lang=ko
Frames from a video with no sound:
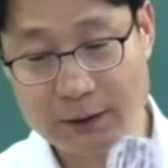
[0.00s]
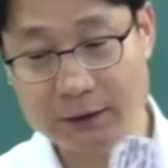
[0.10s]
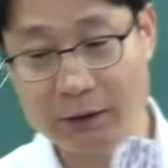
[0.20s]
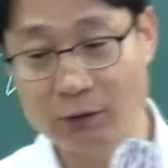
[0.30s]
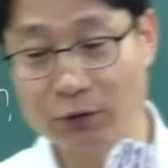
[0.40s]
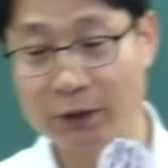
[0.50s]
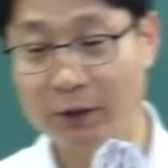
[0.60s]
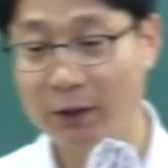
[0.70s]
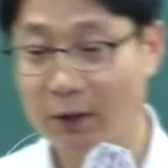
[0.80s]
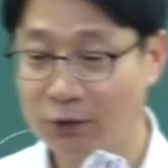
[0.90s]
제가
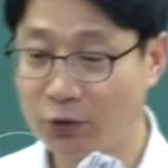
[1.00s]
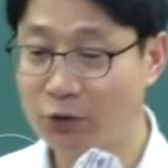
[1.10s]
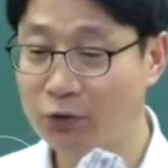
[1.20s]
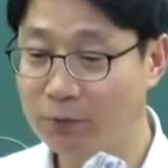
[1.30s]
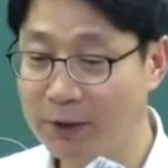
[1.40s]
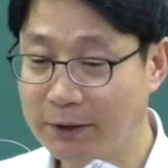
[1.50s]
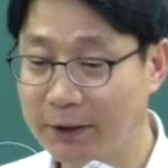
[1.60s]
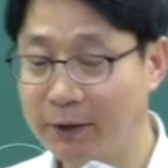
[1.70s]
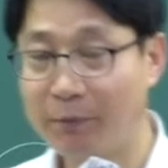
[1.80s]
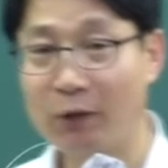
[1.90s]
어제 저희
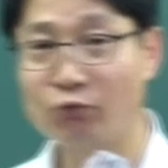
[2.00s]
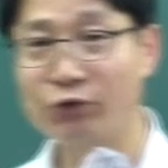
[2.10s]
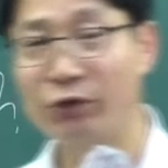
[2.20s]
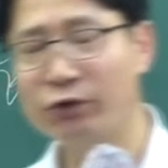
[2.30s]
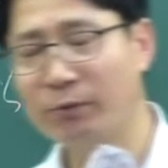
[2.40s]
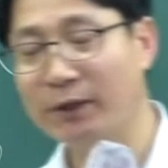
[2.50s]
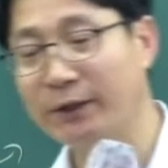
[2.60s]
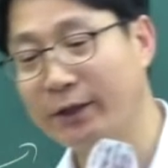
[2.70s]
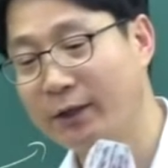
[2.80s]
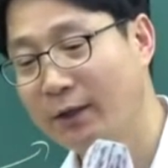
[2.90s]
형님한테 바로 위에
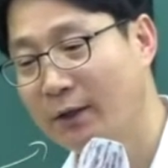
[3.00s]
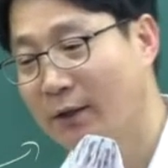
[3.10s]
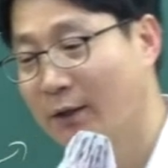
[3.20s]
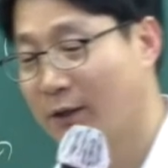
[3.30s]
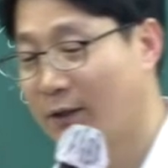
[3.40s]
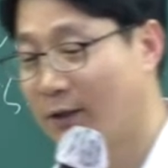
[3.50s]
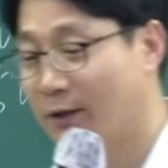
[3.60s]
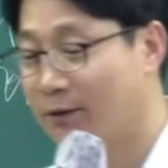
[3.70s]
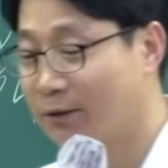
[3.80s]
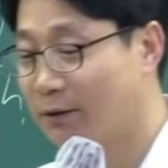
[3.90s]
형님한테 에,
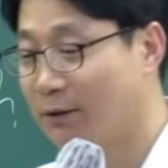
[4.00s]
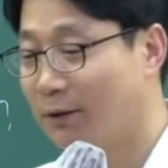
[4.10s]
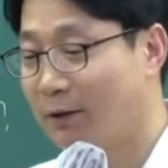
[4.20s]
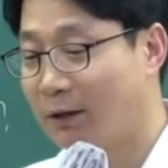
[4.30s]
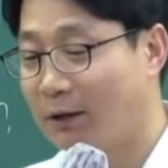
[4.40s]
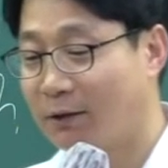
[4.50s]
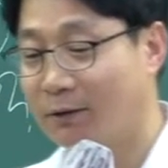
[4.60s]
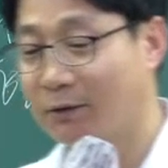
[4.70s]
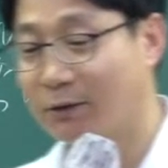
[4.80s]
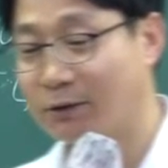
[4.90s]
그
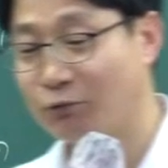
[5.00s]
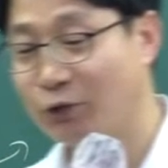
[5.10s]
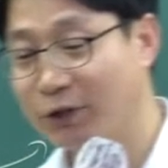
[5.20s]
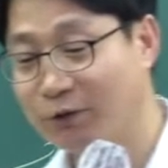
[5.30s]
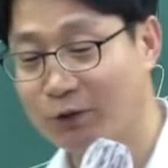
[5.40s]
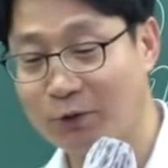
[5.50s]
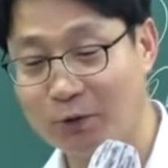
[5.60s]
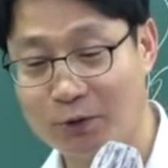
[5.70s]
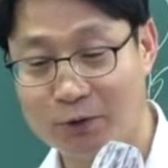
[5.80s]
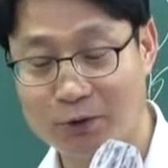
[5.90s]
어, 이제 우연히 저,
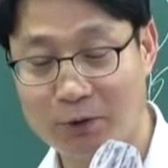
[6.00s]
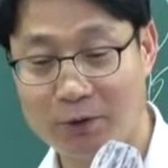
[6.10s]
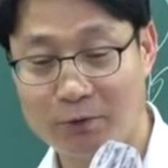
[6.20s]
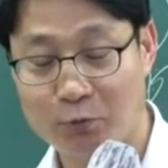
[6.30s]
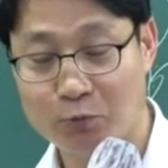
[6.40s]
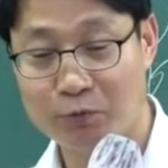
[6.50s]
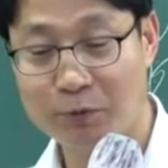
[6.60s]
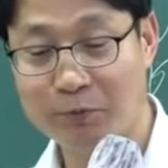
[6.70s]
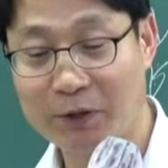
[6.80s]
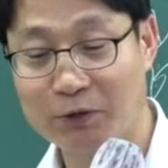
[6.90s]
그, 저희
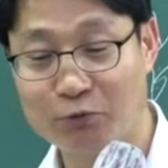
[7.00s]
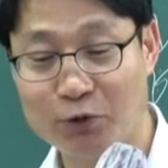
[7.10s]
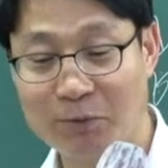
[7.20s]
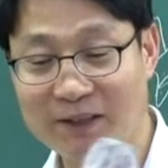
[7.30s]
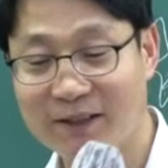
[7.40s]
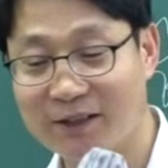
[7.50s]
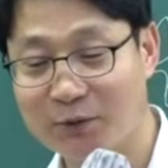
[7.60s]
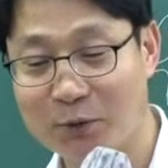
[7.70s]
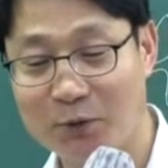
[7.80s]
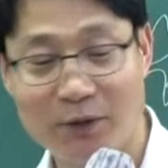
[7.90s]
부모님 댁에서 우연히
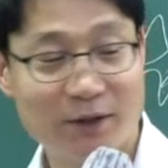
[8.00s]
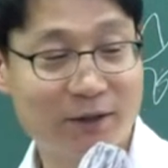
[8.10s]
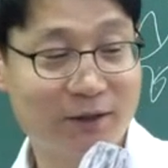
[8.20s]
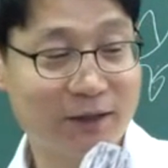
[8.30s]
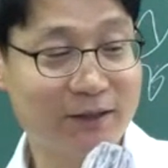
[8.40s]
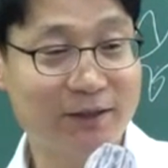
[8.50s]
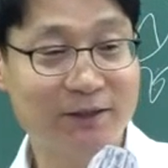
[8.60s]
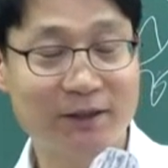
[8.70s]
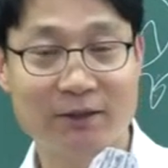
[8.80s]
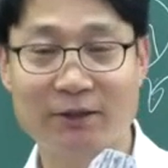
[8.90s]
만나가지고 어, 같이
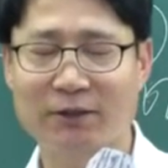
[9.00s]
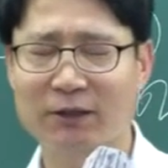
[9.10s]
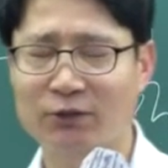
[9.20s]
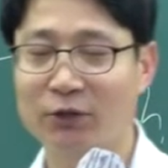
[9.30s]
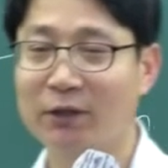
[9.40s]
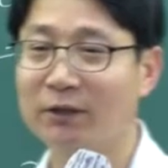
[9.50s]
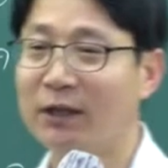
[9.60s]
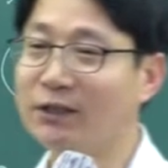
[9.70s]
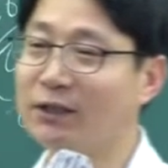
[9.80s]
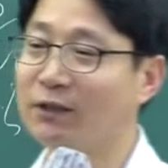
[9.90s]
이제 저기 하는데
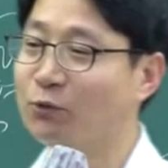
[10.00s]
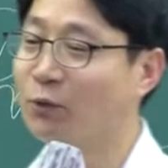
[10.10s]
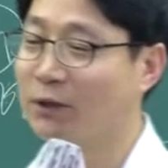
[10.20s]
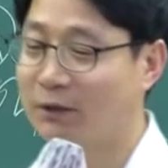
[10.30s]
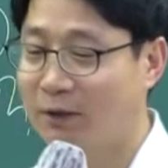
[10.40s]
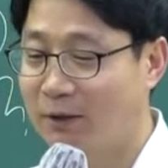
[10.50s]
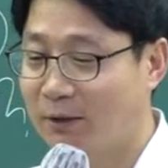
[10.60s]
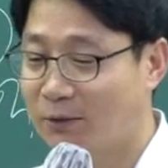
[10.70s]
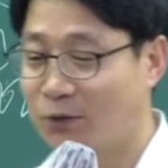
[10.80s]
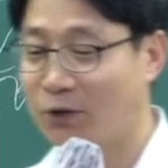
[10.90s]
한 시간 동안
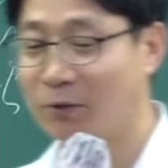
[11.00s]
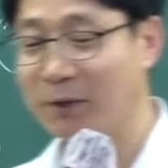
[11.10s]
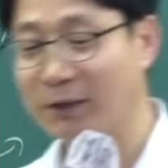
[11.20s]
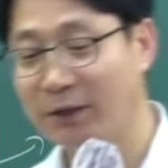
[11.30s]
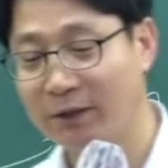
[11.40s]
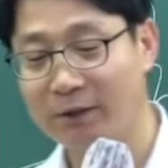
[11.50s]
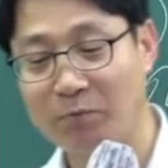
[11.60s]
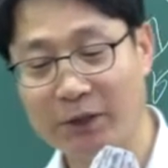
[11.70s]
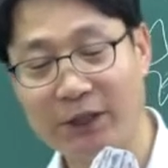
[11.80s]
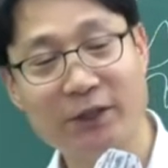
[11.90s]
저희 형님한테
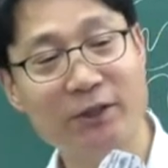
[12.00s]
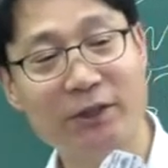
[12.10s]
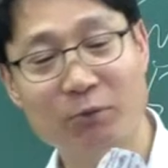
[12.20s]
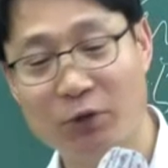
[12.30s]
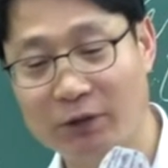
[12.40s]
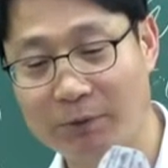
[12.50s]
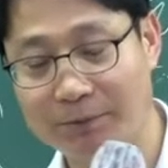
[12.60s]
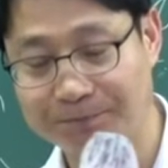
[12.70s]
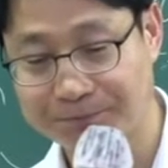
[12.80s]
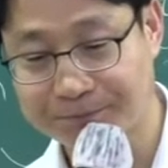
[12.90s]
막 얘기 들은 게 뭐였냐면